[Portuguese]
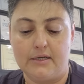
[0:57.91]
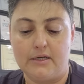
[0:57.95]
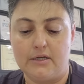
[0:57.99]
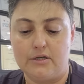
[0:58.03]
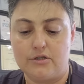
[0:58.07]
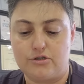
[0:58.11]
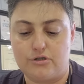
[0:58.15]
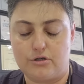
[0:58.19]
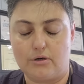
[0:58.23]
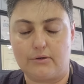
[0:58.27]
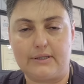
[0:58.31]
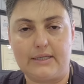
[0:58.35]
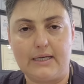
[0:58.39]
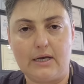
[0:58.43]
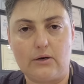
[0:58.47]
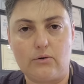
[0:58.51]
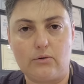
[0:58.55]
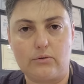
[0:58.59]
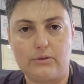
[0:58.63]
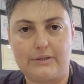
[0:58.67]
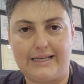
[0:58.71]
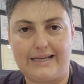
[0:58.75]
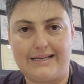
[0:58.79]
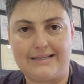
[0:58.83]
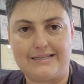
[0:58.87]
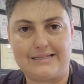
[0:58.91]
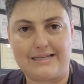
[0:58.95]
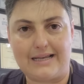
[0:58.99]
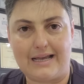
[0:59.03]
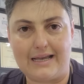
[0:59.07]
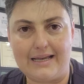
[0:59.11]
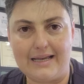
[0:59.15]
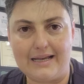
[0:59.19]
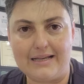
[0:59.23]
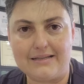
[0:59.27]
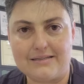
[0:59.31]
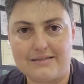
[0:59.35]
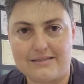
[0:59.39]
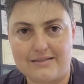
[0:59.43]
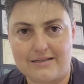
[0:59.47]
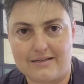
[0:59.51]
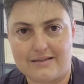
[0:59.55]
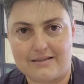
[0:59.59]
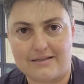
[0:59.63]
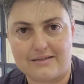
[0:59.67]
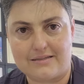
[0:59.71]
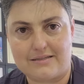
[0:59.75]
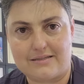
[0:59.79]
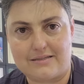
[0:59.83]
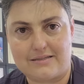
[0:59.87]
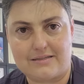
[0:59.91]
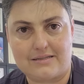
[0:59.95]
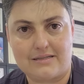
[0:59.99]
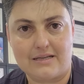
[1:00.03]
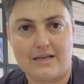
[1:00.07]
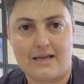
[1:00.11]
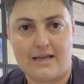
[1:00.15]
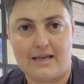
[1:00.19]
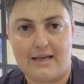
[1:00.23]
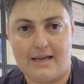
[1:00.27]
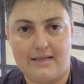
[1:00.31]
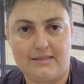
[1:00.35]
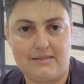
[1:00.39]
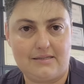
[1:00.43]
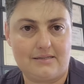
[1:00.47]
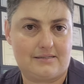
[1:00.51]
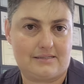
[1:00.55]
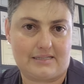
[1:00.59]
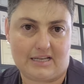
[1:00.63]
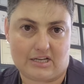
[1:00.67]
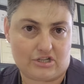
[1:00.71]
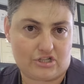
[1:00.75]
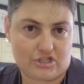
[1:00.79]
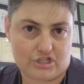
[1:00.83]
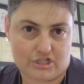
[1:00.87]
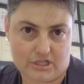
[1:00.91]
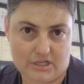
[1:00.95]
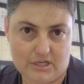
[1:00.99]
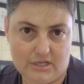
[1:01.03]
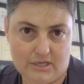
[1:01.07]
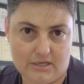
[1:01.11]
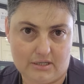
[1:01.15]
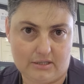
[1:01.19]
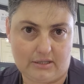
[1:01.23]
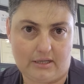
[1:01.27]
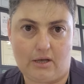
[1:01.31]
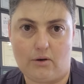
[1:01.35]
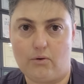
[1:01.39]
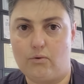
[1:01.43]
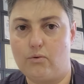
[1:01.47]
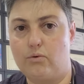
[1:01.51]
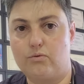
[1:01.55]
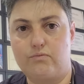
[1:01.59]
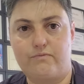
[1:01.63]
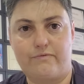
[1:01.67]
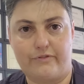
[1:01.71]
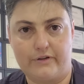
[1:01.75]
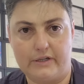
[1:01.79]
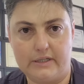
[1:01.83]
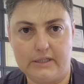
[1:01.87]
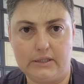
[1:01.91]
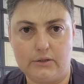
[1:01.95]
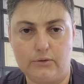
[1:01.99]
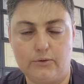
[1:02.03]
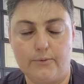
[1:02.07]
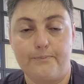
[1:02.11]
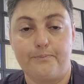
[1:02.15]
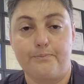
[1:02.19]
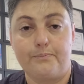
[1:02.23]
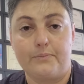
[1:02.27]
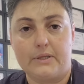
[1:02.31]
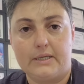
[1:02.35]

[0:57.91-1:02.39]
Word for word: Só que o que acontece? Essas, esse sachê, né, ou frango,